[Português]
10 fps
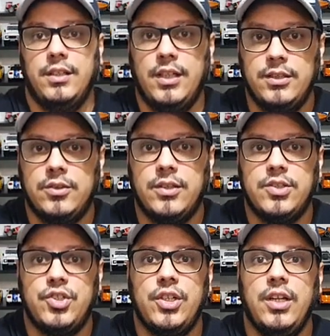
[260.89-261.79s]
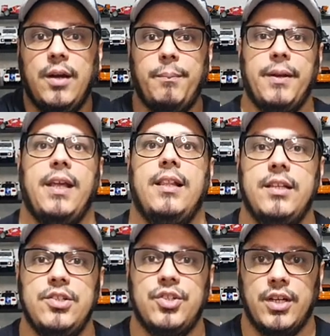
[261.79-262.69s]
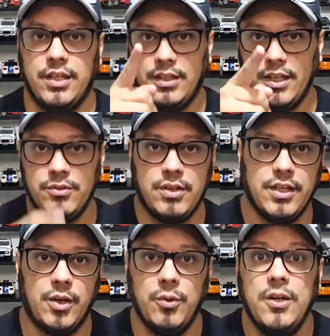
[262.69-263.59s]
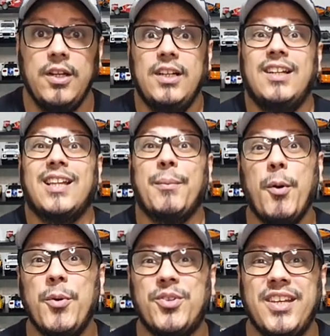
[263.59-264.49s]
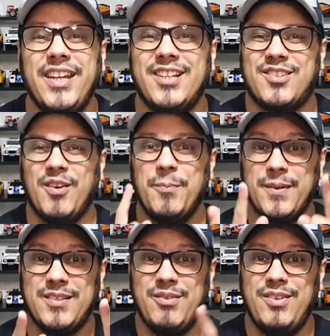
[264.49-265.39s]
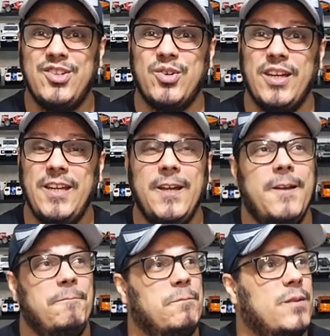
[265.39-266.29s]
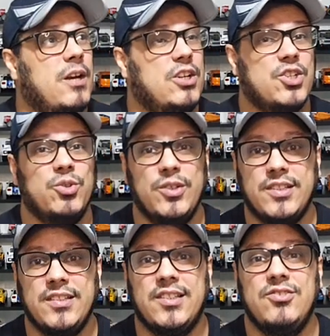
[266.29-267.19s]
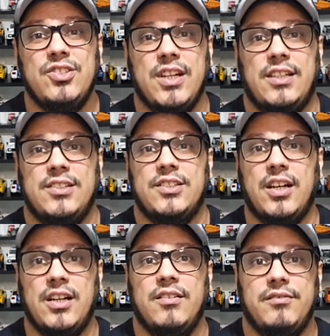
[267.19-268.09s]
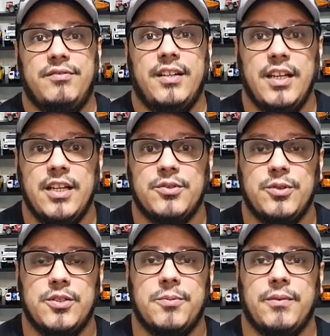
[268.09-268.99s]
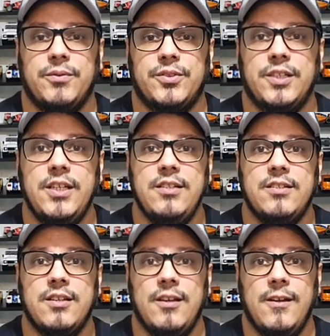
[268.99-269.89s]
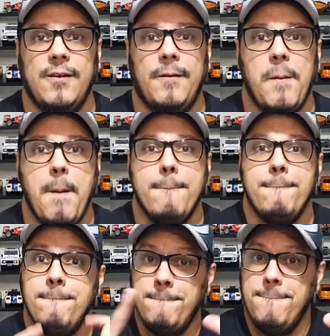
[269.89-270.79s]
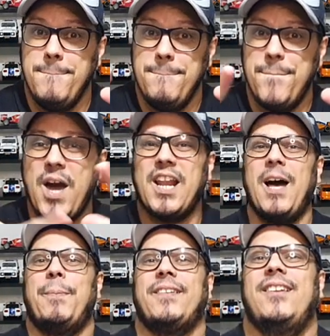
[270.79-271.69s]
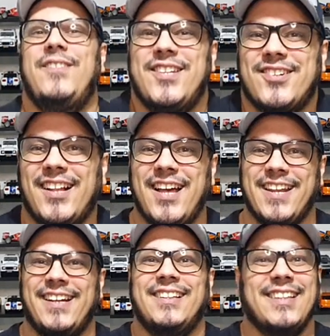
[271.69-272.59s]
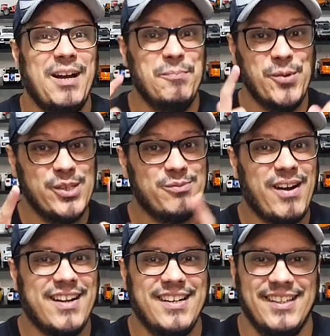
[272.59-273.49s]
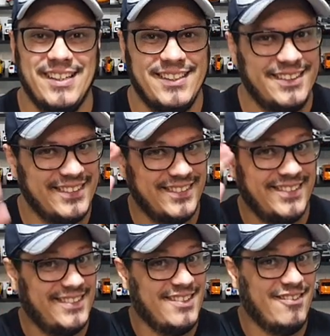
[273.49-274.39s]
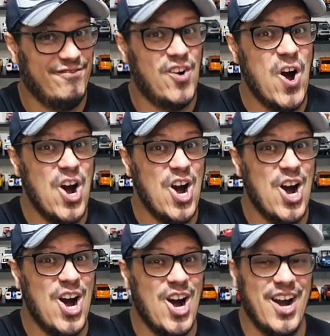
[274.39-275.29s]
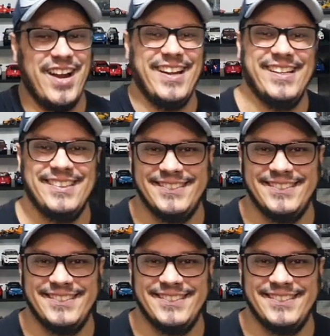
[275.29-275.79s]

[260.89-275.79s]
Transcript: é só assistir a playlist aí que tá aí no canal. Tá bom, meus queridos? Vamos pra esse vídeo aí. Acho que não tô esquecendo de nada, já falei as coisas pra vocês. Bora lá pra esse vídeo, galera. Tá muito bacana. Fui!